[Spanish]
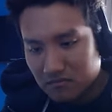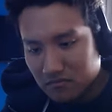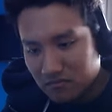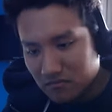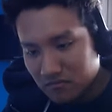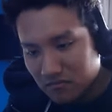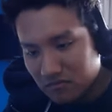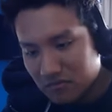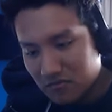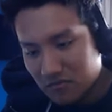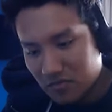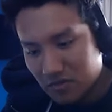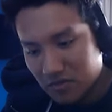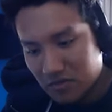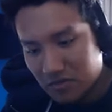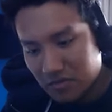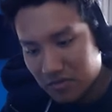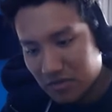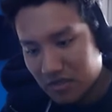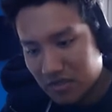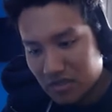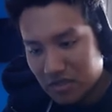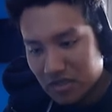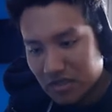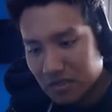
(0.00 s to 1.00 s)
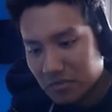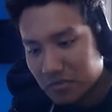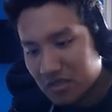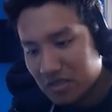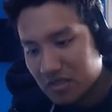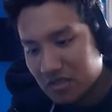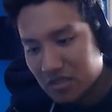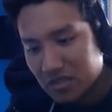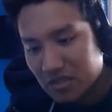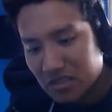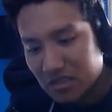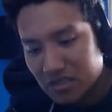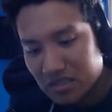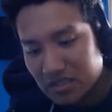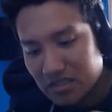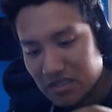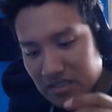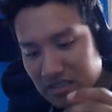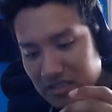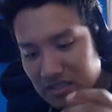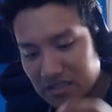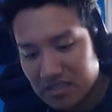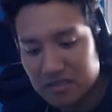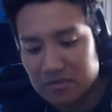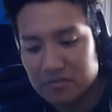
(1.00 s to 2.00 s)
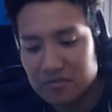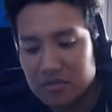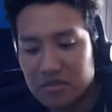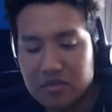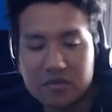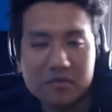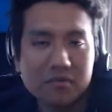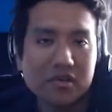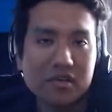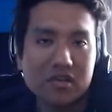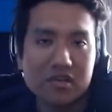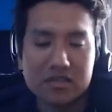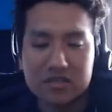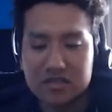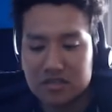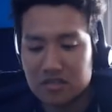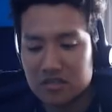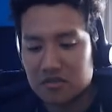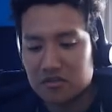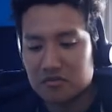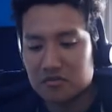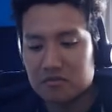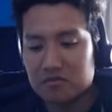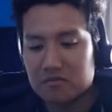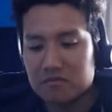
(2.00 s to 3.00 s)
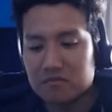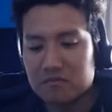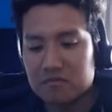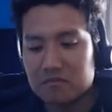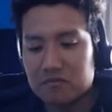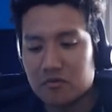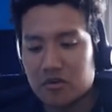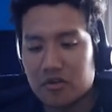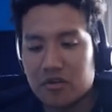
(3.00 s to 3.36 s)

Entonces prácticamente siempre van a estar ellos, ¿ok?